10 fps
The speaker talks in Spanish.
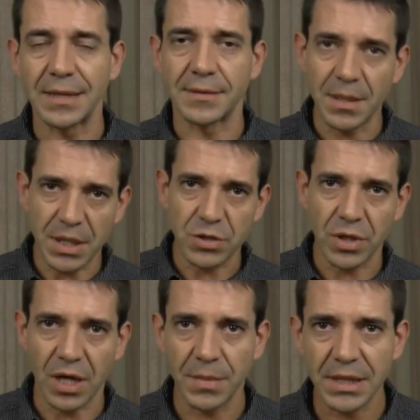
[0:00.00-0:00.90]
a ti
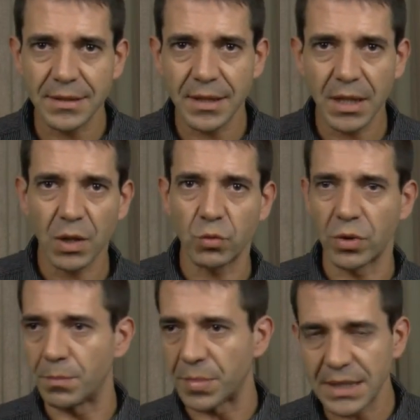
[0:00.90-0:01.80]
personalmente, o a
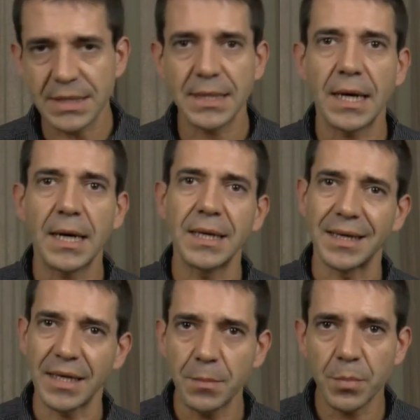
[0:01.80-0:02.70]
tu
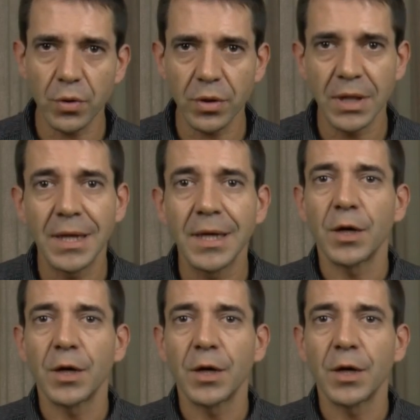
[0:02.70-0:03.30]
empresa, equipo,